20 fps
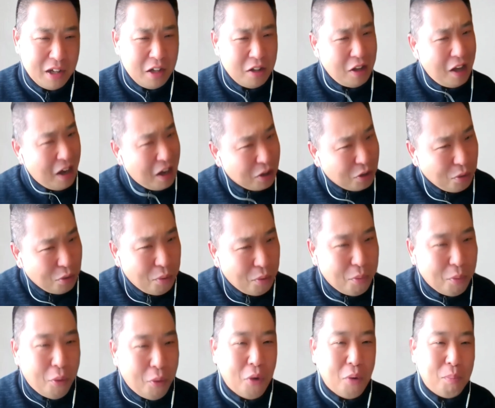なんかどう
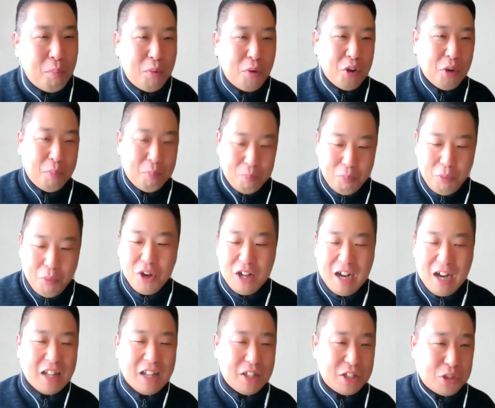も本物っぽい
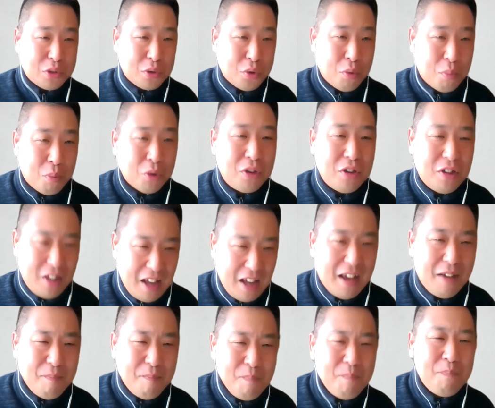なってちょっと思って、
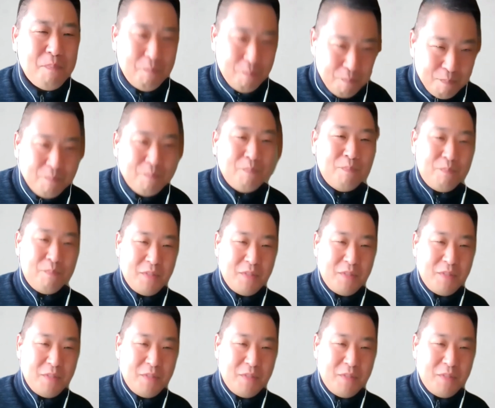うん。